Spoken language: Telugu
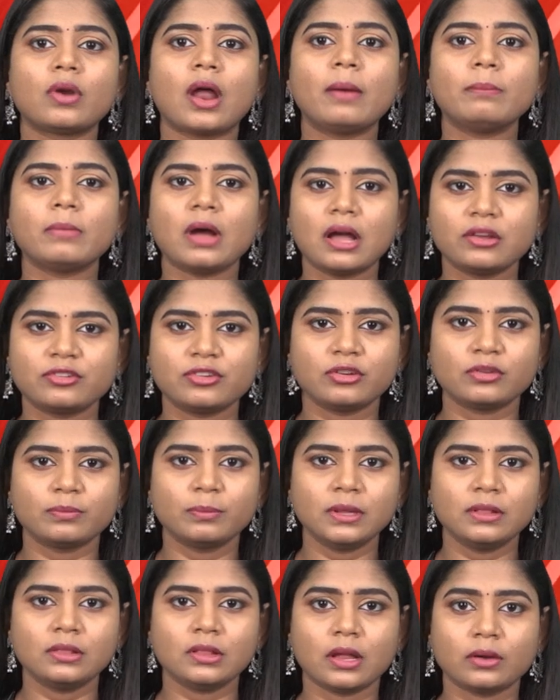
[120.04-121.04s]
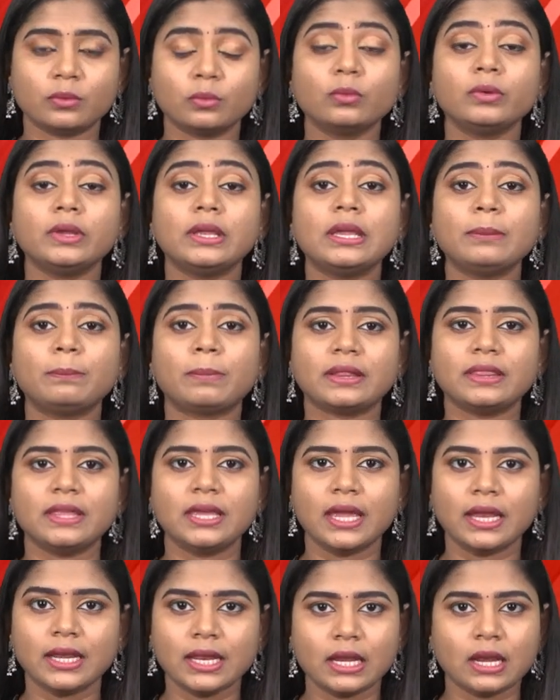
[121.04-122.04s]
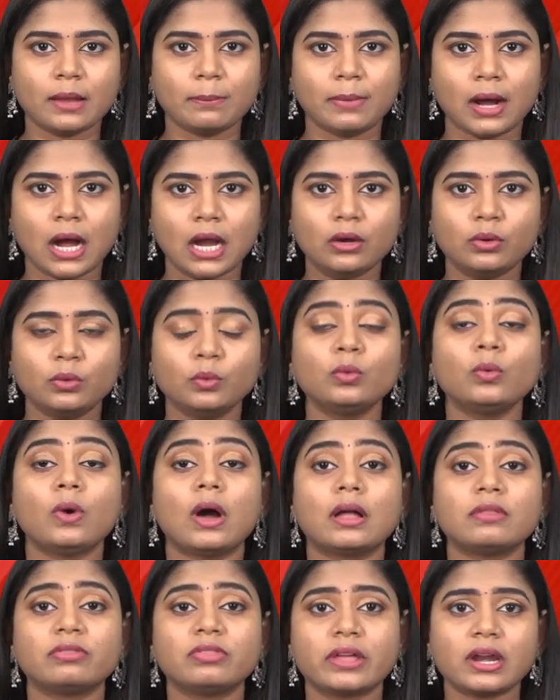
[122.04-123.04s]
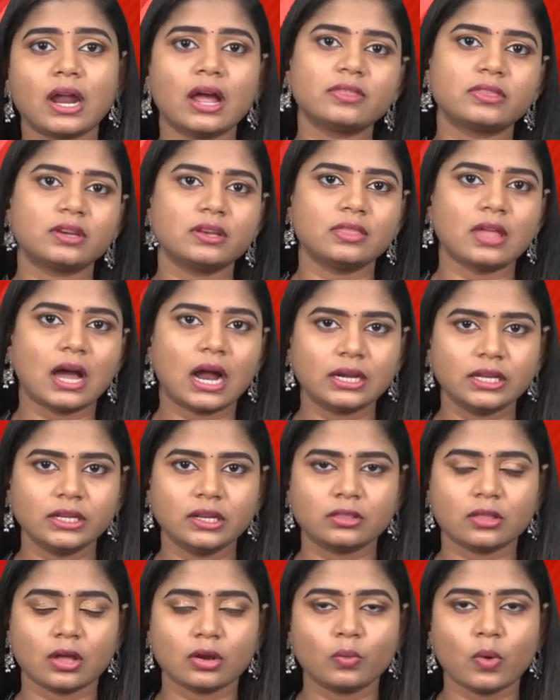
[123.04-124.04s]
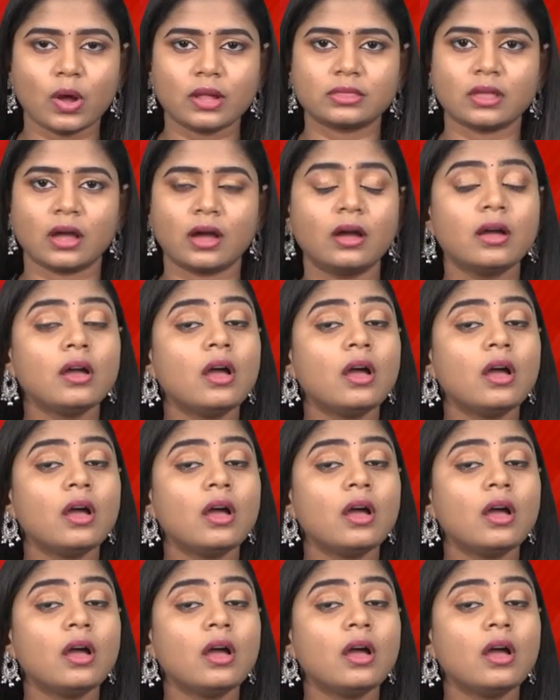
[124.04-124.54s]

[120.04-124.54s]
రామ్ ఆశిష్ బింద్లను ఈ పదిహేనేళ్ల బాలుడు అర్ధరాత్రి దాటిన తరువాత